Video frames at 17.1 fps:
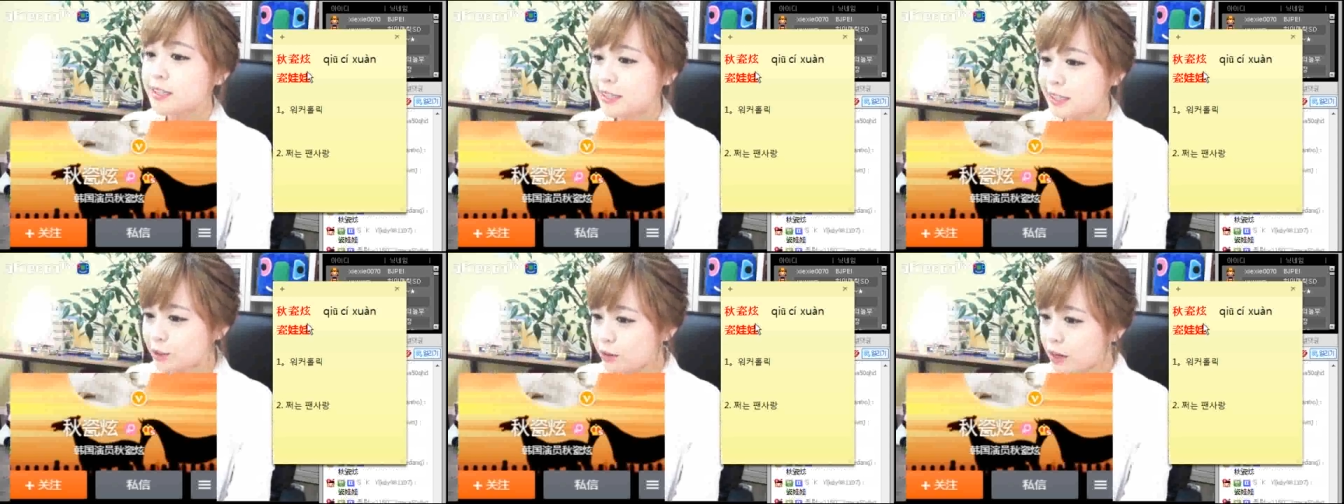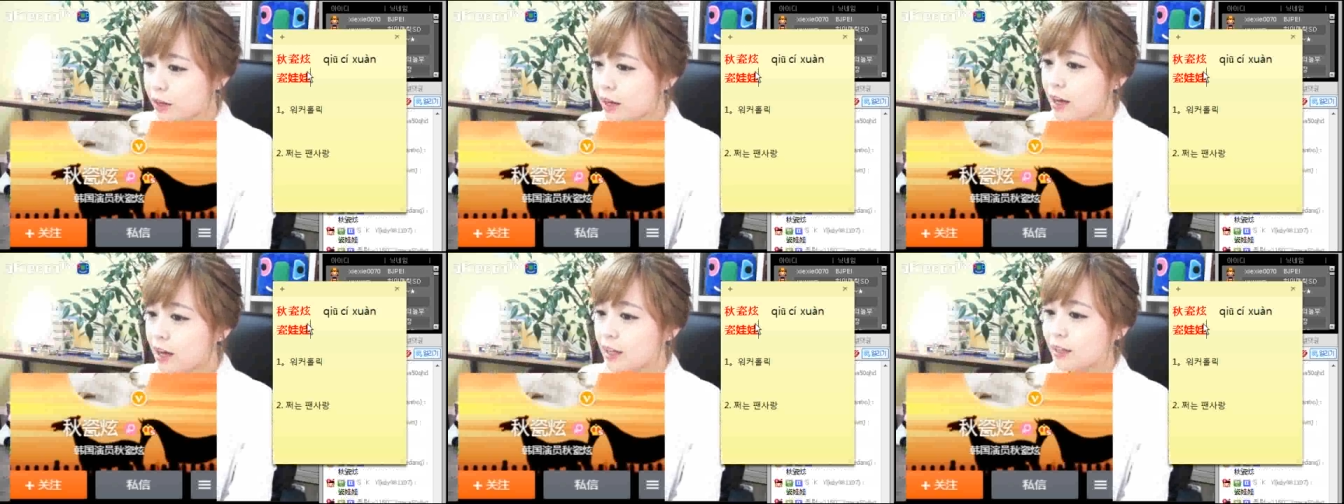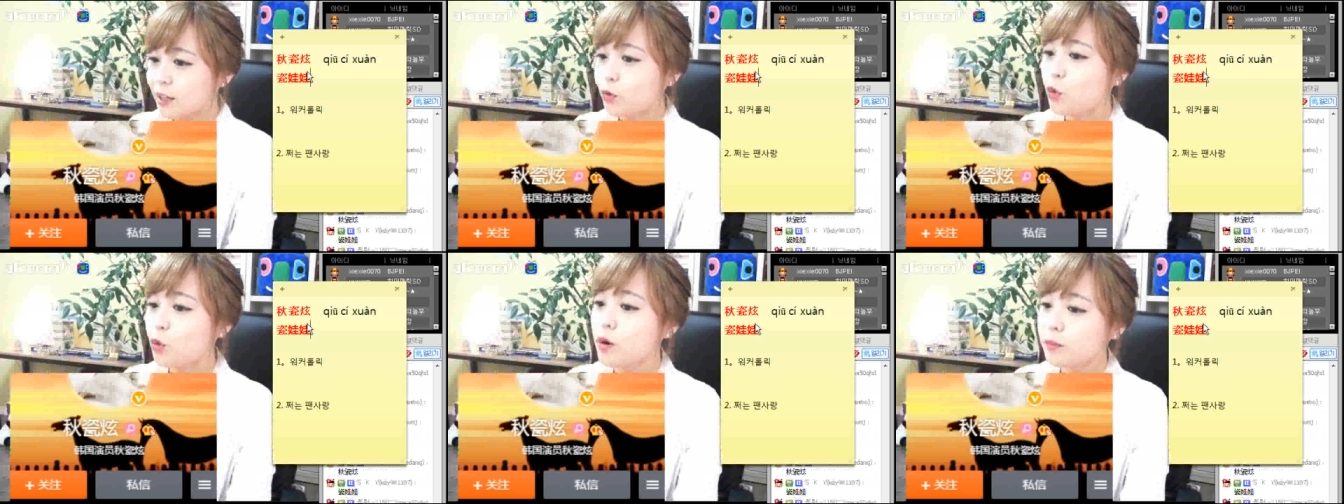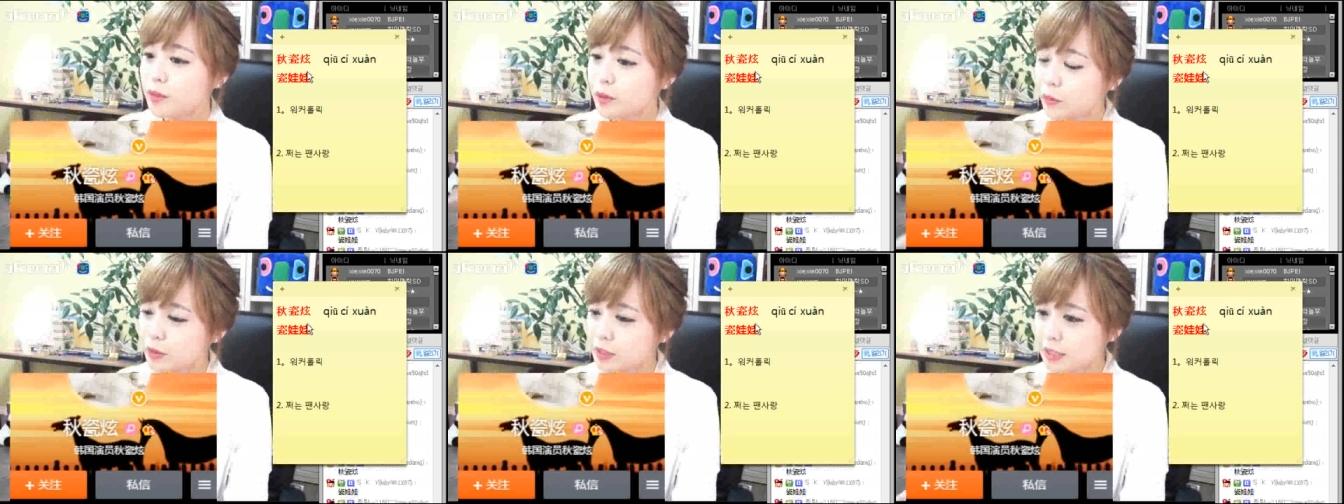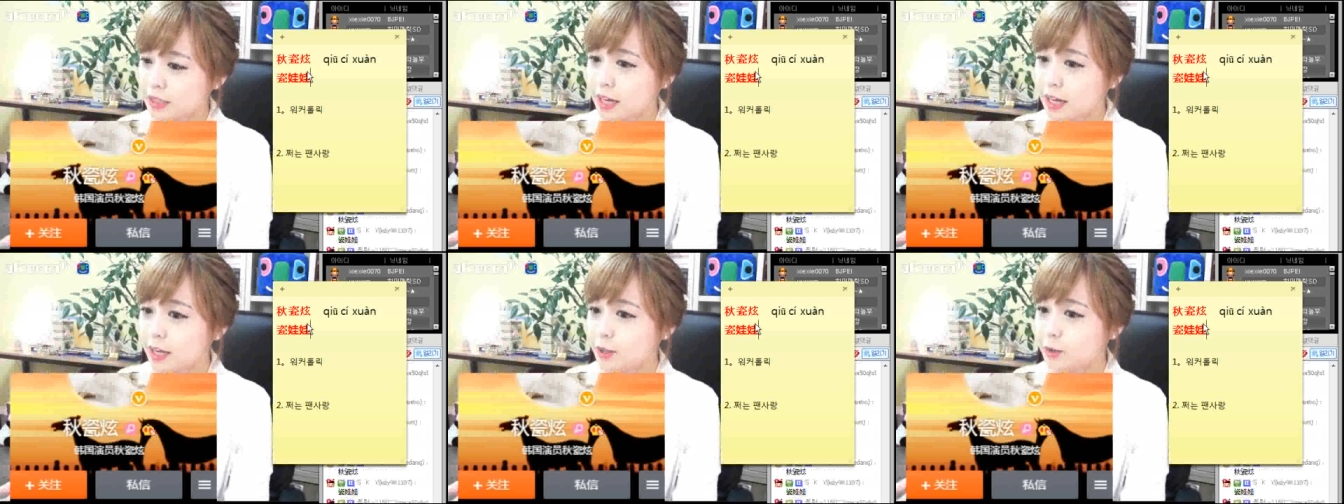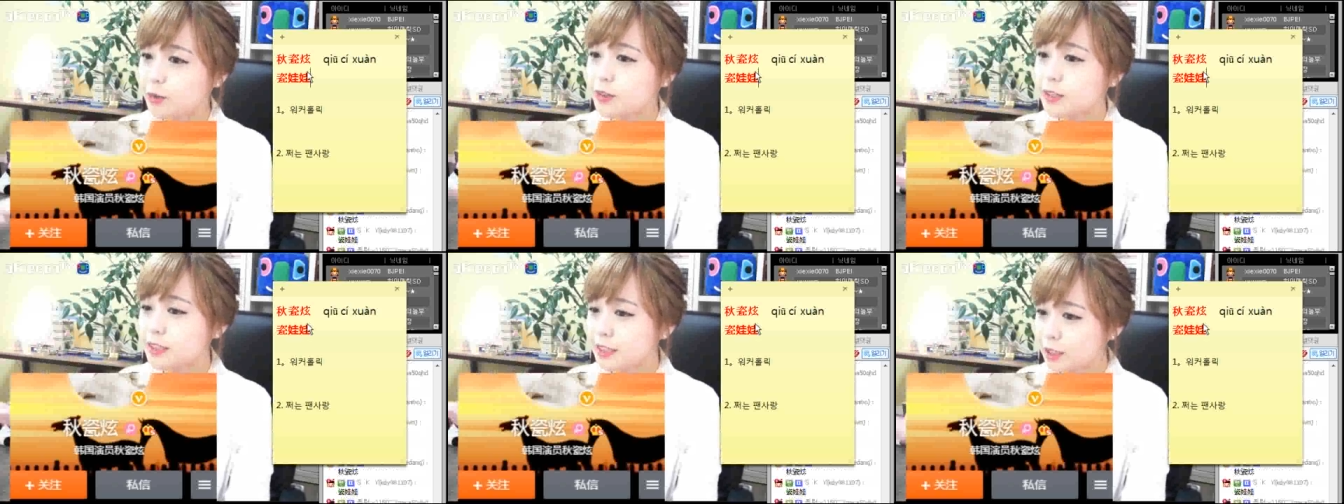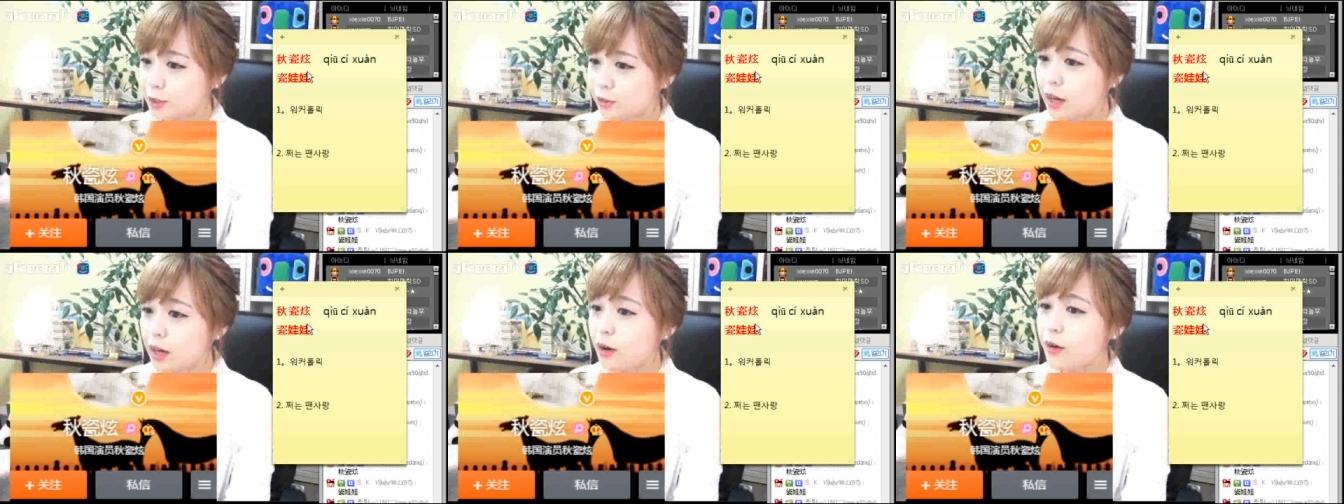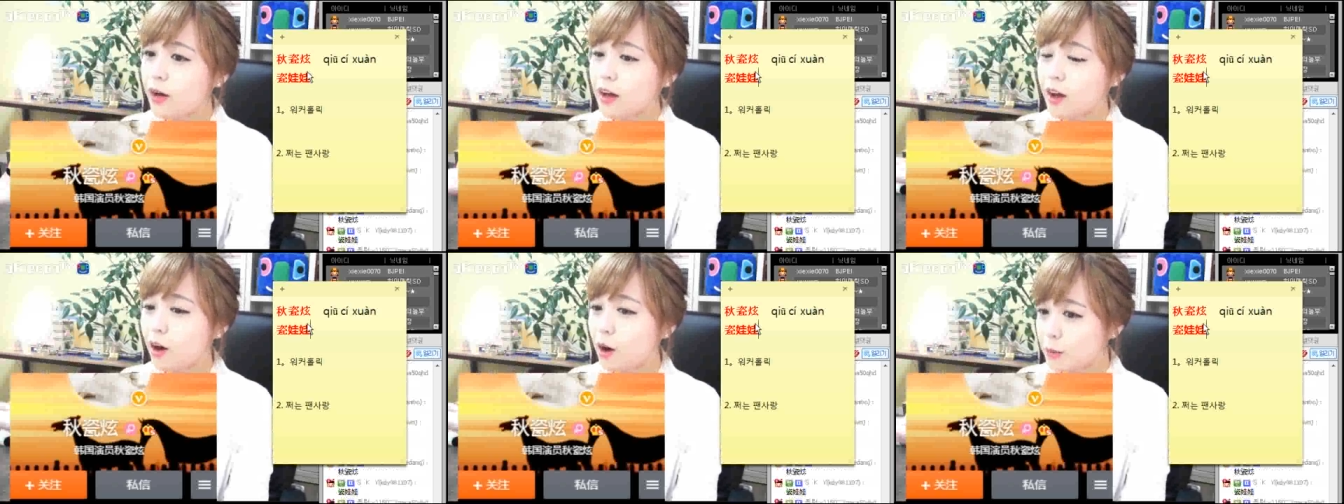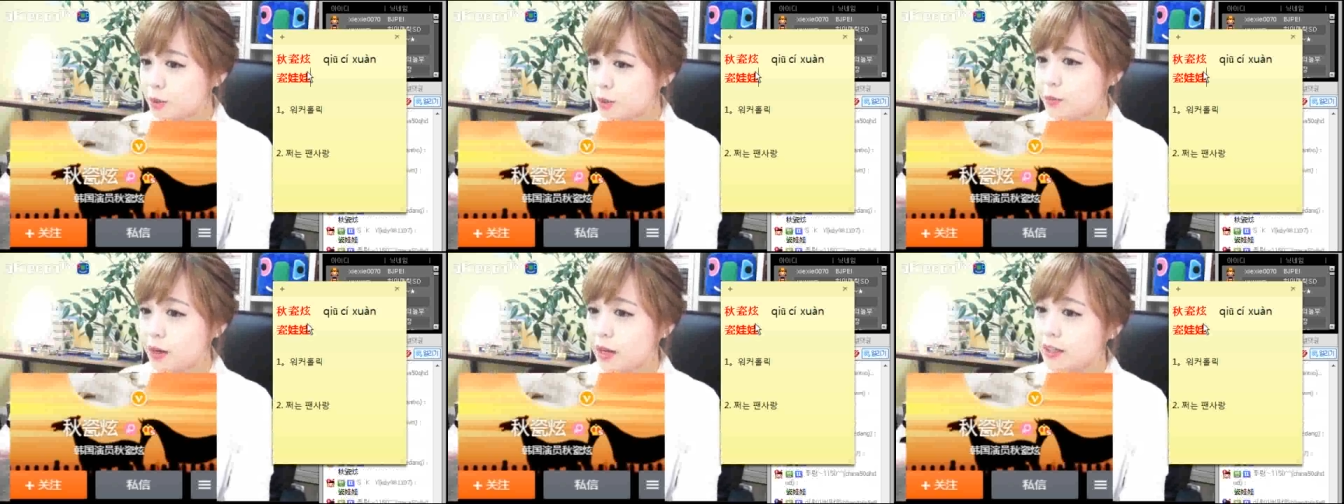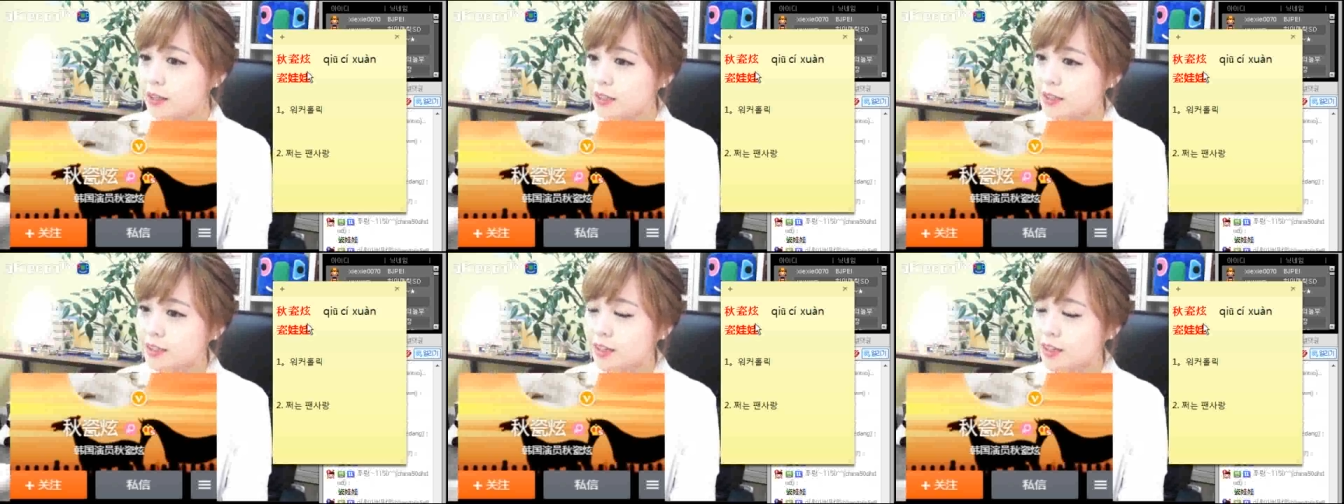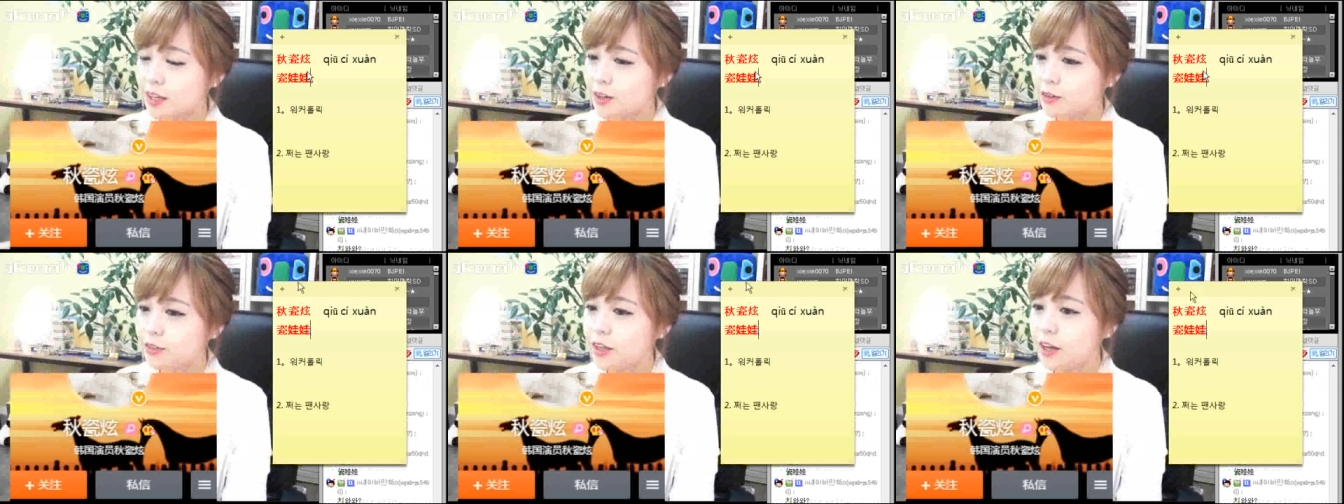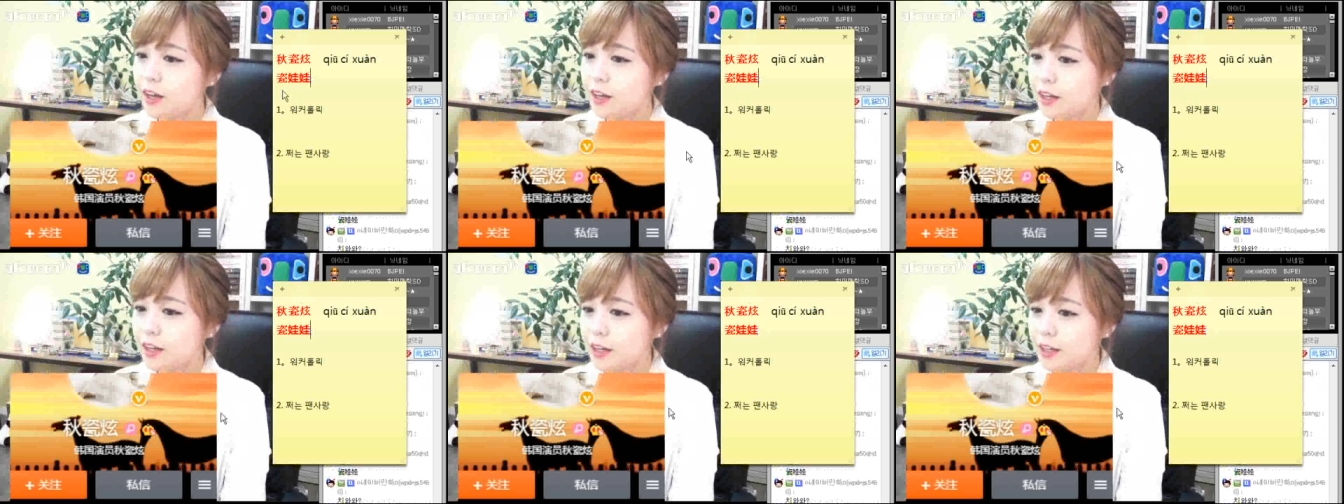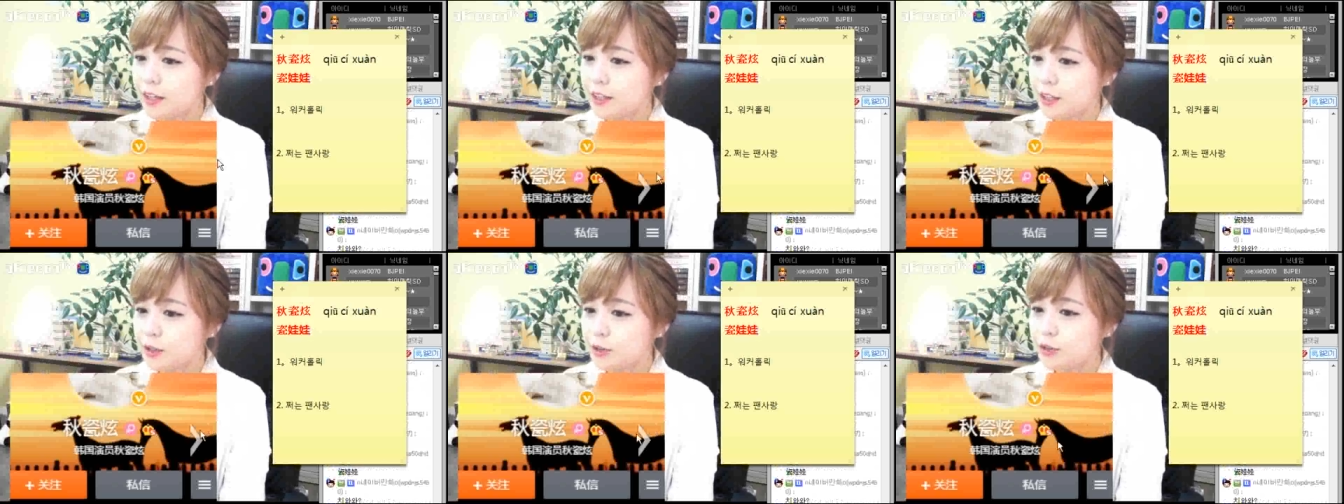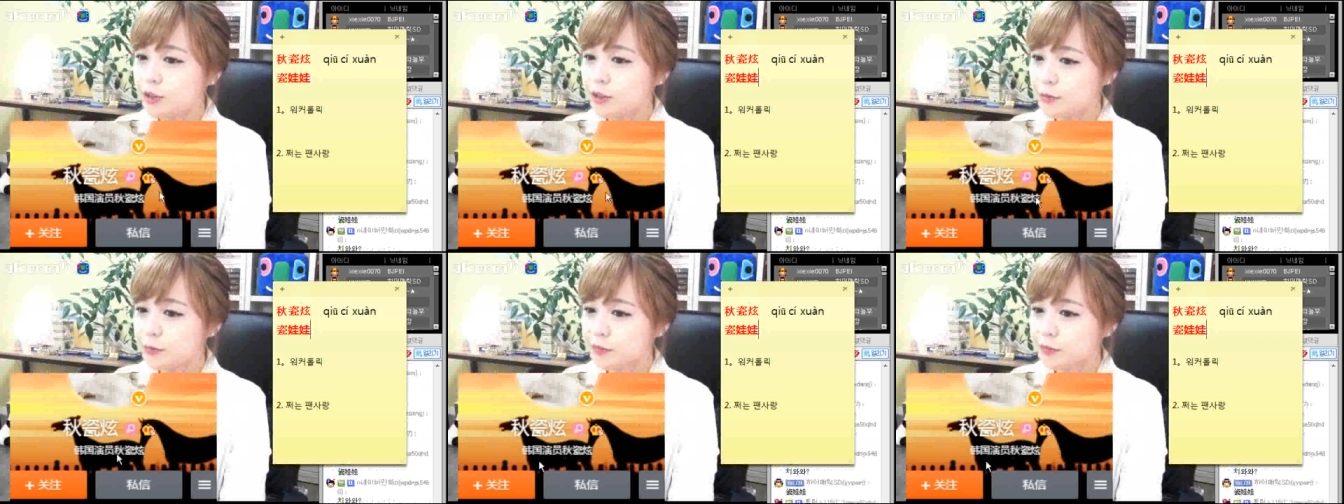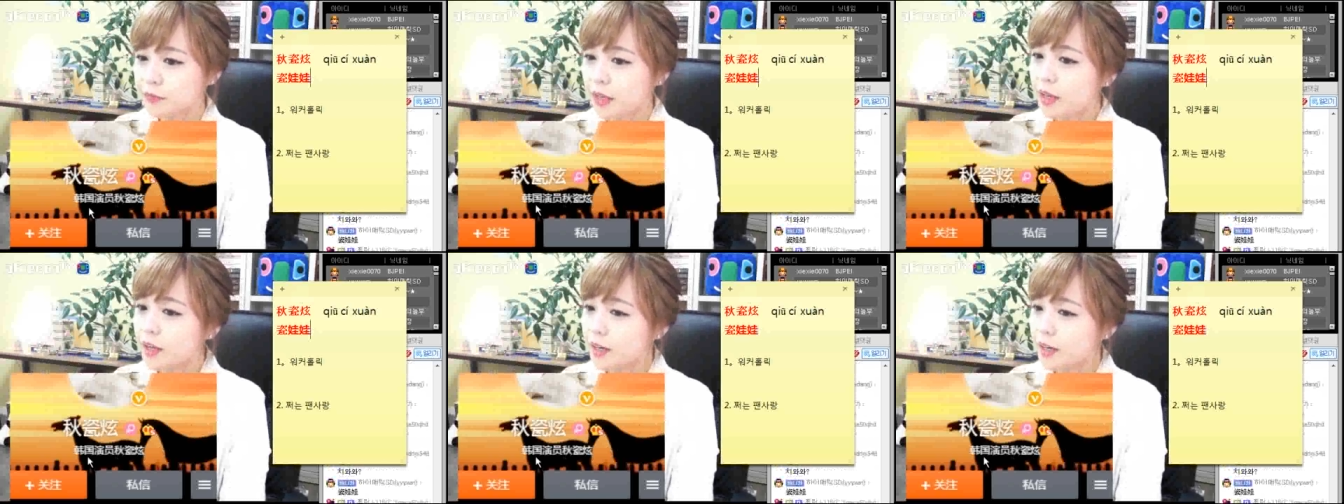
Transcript: 츠와와한테 고맙다고 인사하려고 츠와와가 엄청 많이 등장하고요. 그리고